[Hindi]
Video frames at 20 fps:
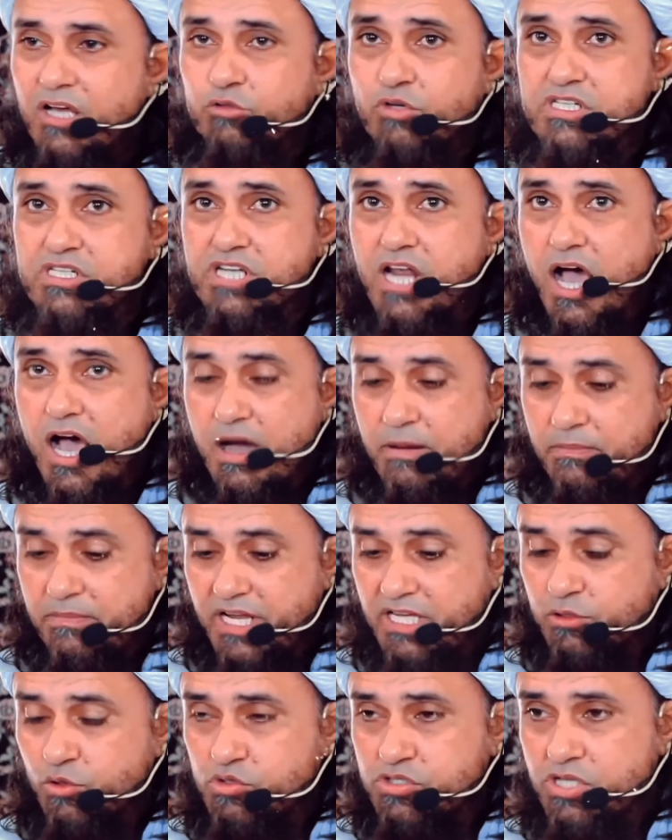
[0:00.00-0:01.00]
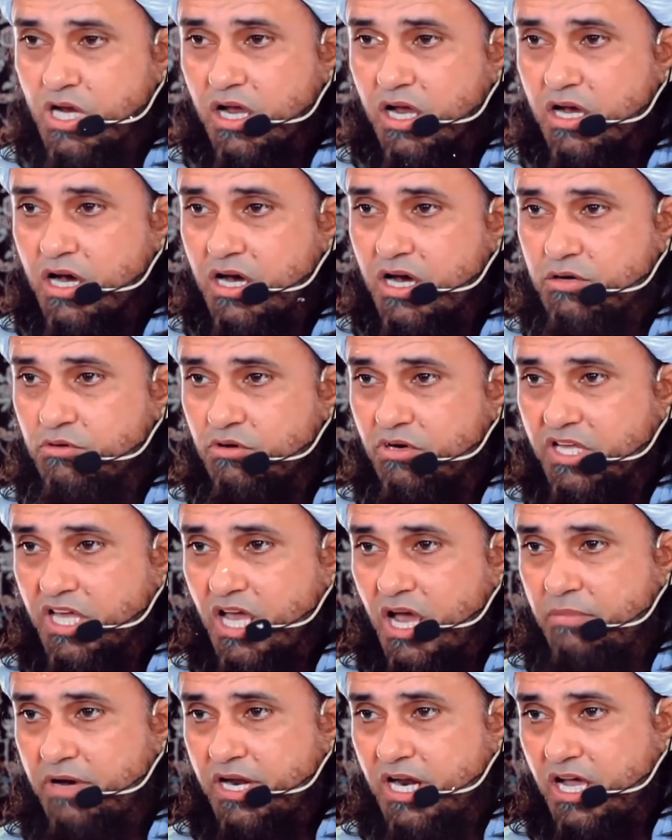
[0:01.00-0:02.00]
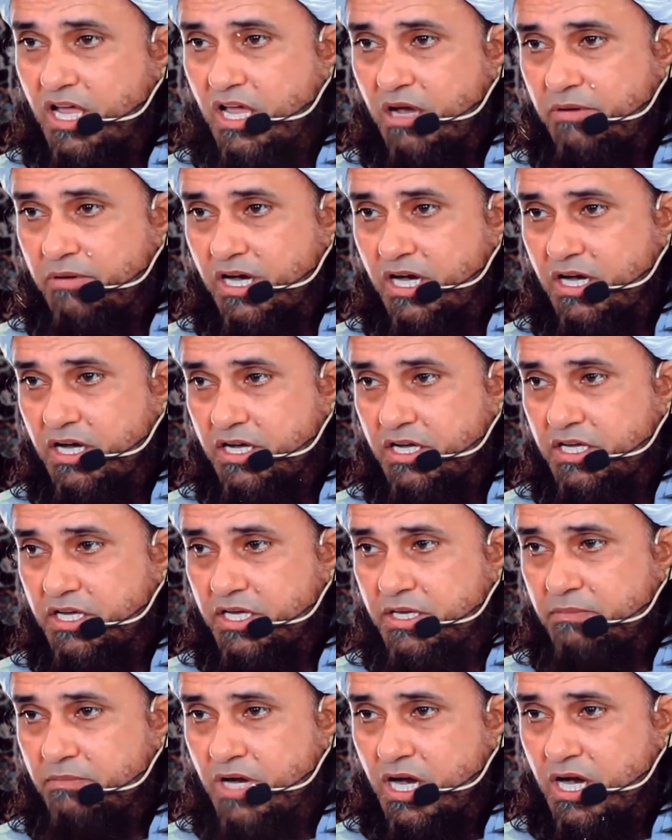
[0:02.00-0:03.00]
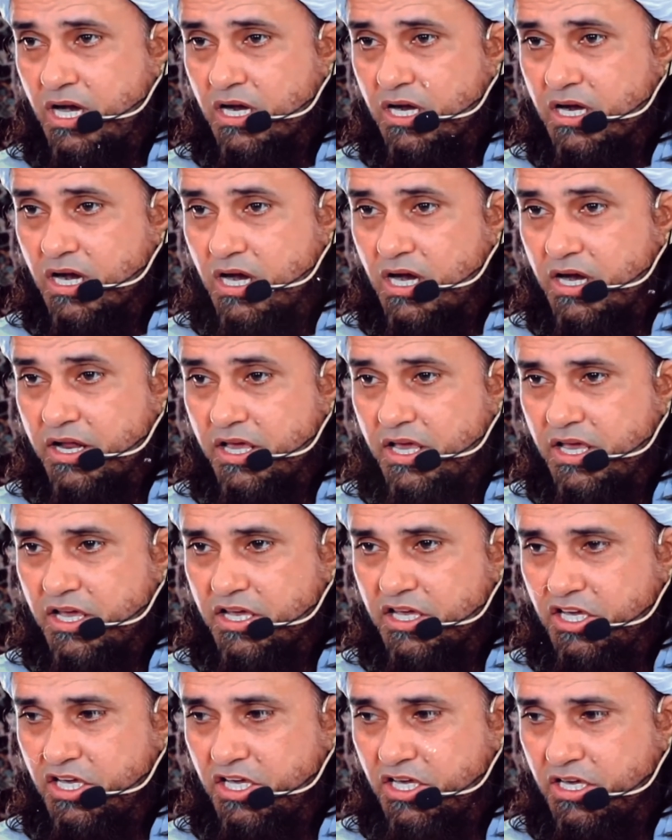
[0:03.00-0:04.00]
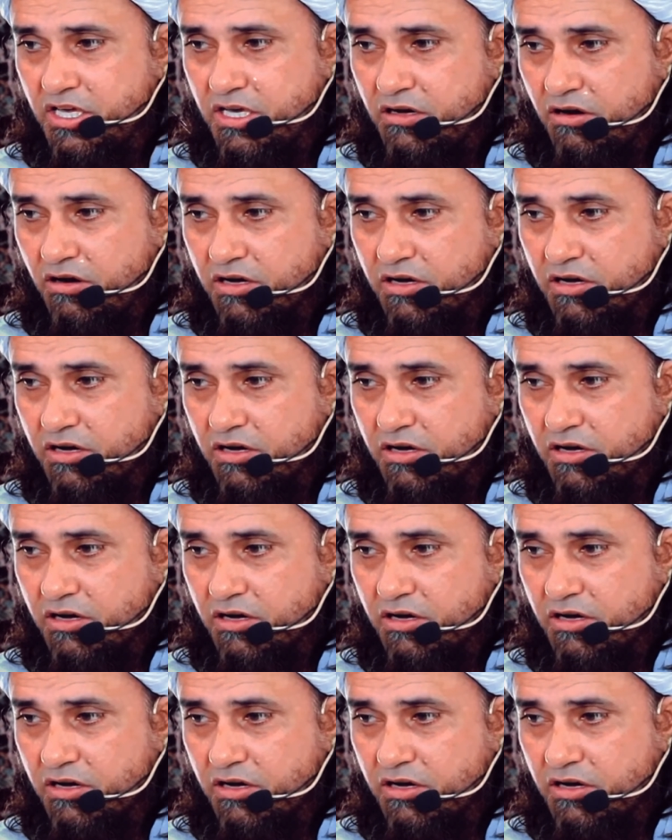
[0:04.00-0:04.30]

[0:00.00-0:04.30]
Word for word: तो इस्लाम ने दूसरा कानून क्या बनाया भाई माँ कहाँ रहेगी